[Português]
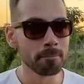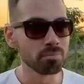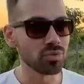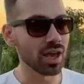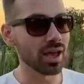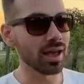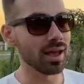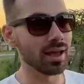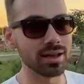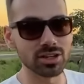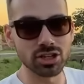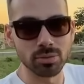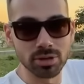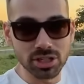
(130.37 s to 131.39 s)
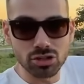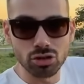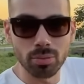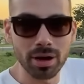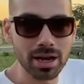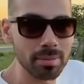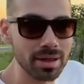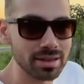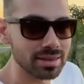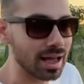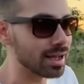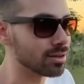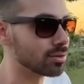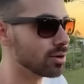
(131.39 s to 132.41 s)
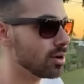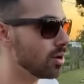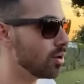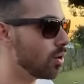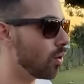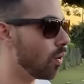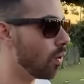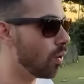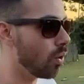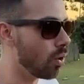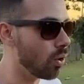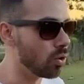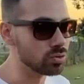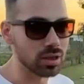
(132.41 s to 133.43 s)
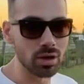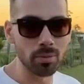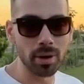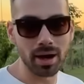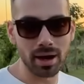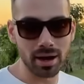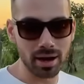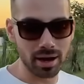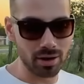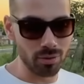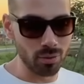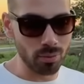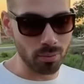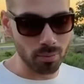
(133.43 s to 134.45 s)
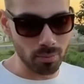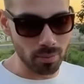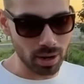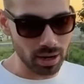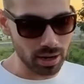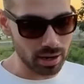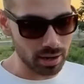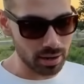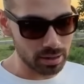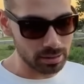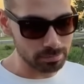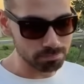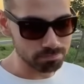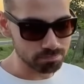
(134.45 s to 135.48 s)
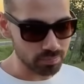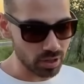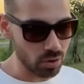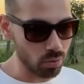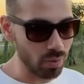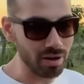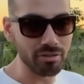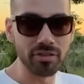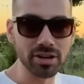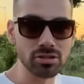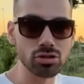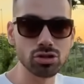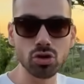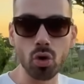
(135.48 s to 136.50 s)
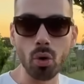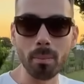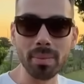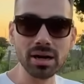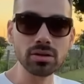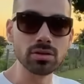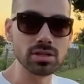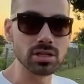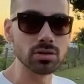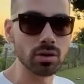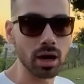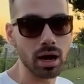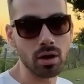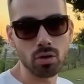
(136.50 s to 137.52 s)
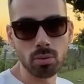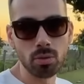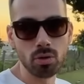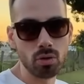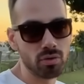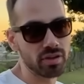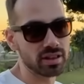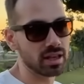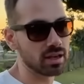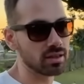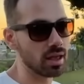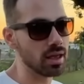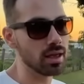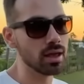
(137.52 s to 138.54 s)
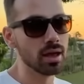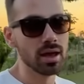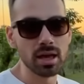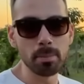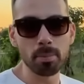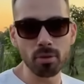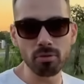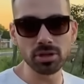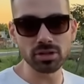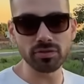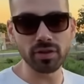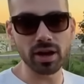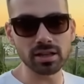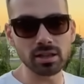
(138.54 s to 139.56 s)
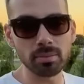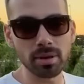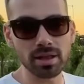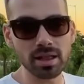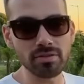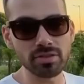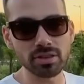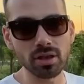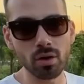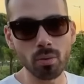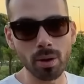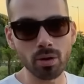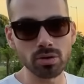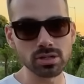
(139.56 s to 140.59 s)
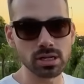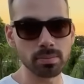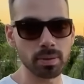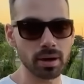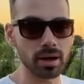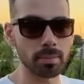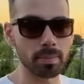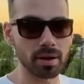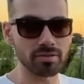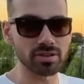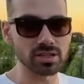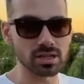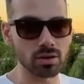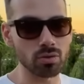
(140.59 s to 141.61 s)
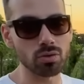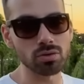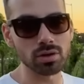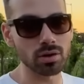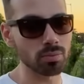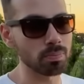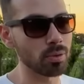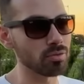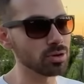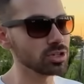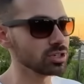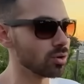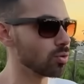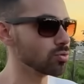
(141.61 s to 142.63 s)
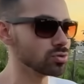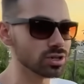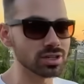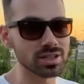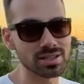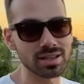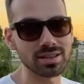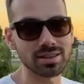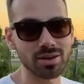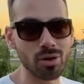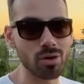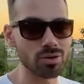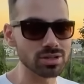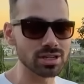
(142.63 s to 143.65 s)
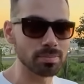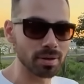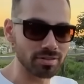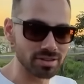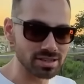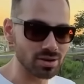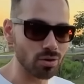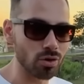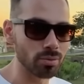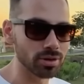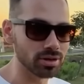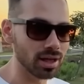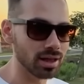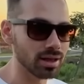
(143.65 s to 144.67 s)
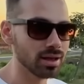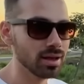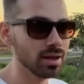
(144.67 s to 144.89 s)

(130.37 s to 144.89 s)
que é geralmente é sobrealimentado ou, ou tem uma, um, uma, um avanço de comando assim no carro, como o VTEC tem, e provavelmente a Ferrari também deve ter alguma coisa ali para avançar. Ah, provavelmente não, com certeza ela tem alguma coisa ali para avançar o comando dela,